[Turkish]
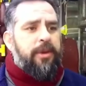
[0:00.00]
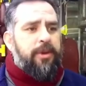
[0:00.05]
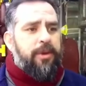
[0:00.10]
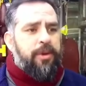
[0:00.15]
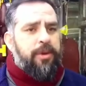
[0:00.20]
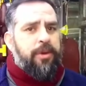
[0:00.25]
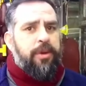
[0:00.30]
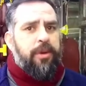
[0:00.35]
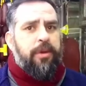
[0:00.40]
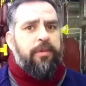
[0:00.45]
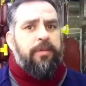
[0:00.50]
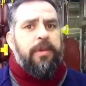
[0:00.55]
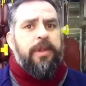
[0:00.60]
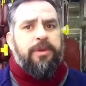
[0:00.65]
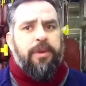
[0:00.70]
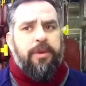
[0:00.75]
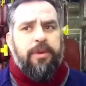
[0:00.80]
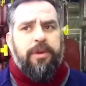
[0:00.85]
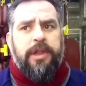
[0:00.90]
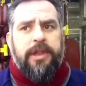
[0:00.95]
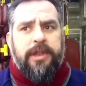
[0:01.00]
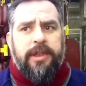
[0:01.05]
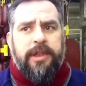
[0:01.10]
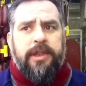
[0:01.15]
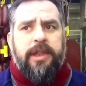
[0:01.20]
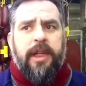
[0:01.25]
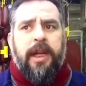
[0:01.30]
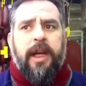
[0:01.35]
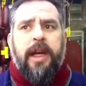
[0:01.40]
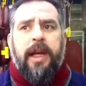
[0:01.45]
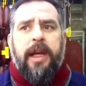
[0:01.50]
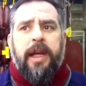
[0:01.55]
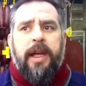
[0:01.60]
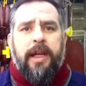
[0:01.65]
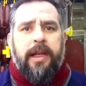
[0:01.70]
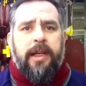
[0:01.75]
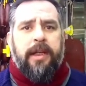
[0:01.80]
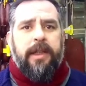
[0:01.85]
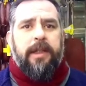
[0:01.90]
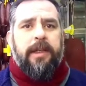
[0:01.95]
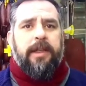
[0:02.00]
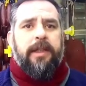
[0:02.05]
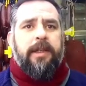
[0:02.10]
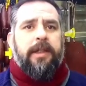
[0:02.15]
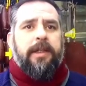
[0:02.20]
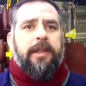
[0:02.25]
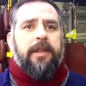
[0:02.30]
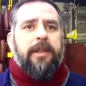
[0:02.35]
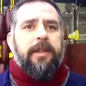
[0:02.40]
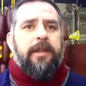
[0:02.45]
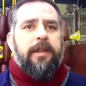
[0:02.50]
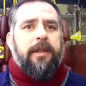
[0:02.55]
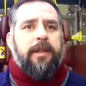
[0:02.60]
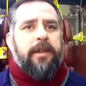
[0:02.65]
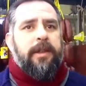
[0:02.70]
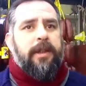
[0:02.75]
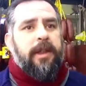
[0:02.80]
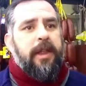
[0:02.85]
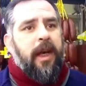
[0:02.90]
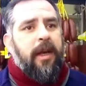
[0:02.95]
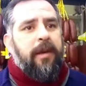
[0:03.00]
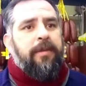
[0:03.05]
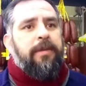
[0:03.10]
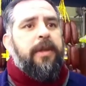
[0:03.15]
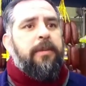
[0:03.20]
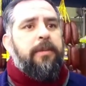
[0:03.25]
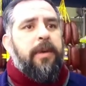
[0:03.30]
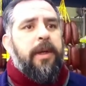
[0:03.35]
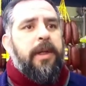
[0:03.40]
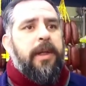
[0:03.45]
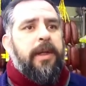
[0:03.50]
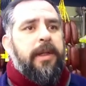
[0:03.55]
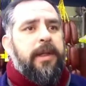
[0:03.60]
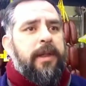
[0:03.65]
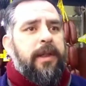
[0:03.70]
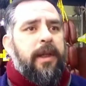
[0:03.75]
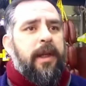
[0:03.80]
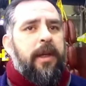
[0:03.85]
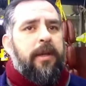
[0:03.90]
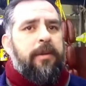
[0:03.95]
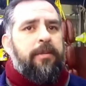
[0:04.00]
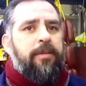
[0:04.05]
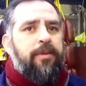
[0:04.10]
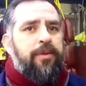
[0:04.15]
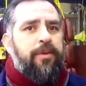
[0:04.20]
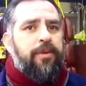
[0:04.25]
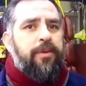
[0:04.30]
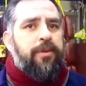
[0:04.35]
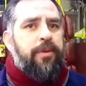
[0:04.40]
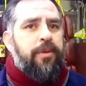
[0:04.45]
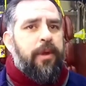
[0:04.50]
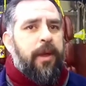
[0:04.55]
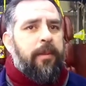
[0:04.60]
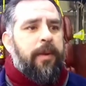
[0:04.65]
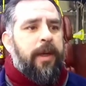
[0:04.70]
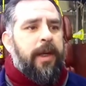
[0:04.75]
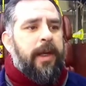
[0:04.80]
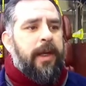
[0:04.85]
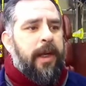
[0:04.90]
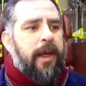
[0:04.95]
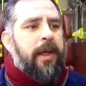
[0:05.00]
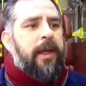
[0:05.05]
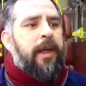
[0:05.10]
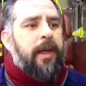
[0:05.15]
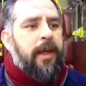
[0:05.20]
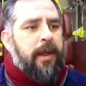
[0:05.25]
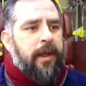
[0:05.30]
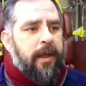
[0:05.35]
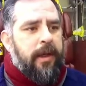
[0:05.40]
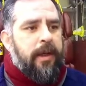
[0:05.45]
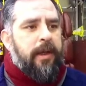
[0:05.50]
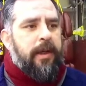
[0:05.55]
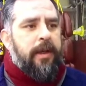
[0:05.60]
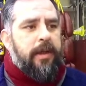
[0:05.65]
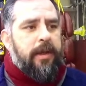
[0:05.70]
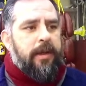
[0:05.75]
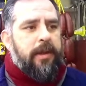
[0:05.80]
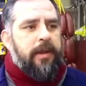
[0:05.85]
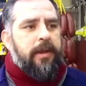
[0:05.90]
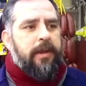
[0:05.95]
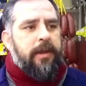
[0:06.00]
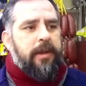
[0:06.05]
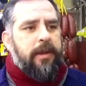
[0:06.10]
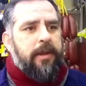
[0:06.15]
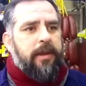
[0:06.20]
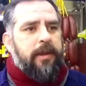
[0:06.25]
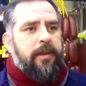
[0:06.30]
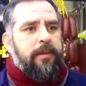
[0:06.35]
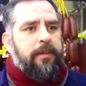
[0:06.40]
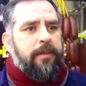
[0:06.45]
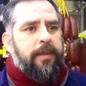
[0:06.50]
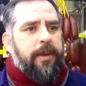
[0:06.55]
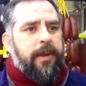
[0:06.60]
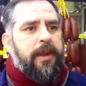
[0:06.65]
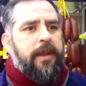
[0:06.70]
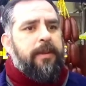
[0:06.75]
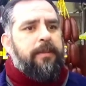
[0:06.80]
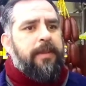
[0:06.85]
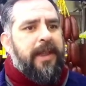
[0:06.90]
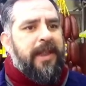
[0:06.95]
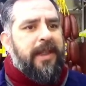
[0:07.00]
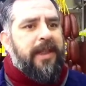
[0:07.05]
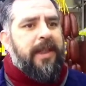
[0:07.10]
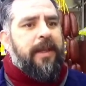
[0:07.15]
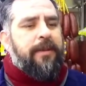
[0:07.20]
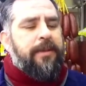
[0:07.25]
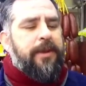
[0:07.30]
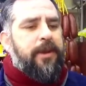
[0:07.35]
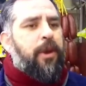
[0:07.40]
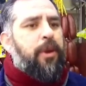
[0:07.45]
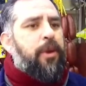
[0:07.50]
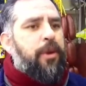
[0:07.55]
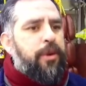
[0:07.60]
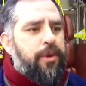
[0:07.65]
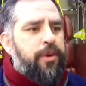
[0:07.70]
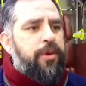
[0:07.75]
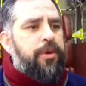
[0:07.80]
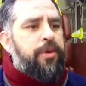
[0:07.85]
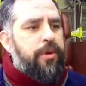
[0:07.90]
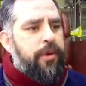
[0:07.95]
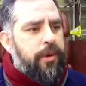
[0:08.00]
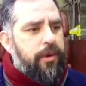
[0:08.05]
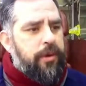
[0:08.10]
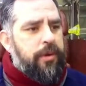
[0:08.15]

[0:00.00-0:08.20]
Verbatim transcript: düşünüyorum ve sonrasında e, diğer firmaların da bu uygulamayla ee, bir, bir nebze olsun